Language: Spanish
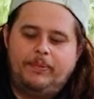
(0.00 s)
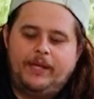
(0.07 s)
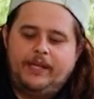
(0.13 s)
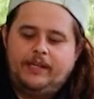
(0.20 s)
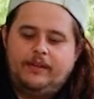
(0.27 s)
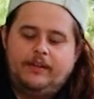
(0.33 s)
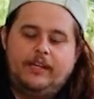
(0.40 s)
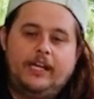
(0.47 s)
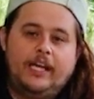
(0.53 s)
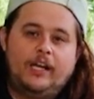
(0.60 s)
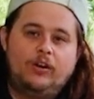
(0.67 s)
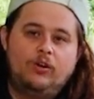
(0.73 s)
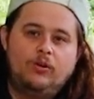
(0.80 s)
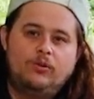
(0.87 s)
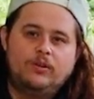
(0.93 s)
P.
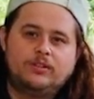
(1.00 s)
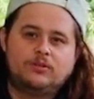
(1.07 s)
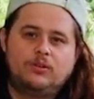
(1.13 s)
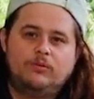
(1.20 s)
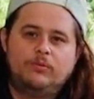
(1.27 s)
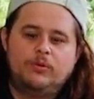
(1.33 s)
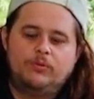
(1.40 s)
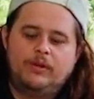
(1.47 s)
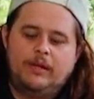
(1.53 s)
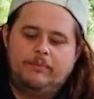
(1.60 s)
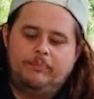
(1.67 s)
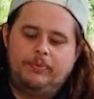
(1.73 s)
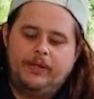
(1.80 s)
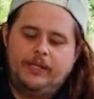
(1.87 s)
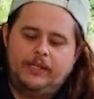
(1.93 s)
El logo es como una
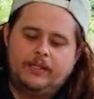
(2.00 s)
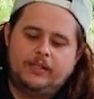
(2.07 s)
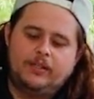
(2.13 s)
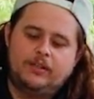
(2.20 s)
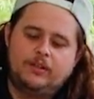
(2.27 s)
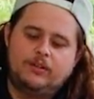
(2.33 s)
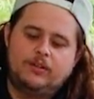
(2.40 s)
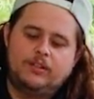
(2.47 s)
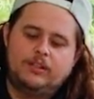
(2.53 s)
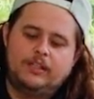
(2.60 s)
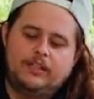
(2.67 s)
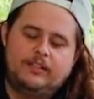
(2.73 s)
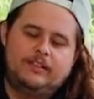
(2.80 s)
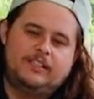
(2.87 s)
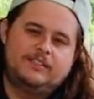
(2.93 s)
P.
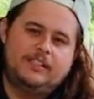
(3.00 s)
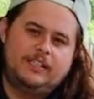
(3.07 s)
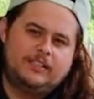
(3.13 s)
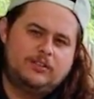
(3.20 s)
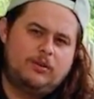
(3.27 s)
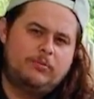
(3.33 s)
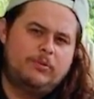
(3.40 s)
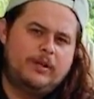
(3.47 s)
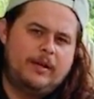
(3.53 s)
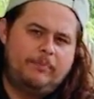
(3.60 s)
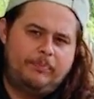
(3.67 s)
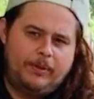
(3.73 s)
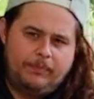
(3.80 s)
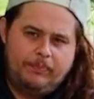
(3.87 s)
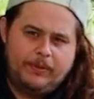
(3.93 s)
Dice que es como una
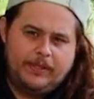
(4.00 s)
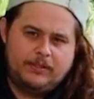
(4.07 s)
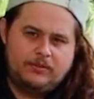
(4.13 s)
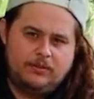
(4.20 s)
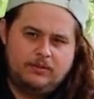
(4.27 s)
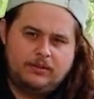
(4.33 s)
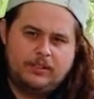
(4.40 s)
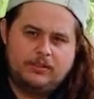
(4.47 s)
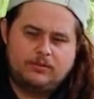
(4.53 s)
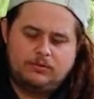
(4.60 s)
pipa, eso es lo que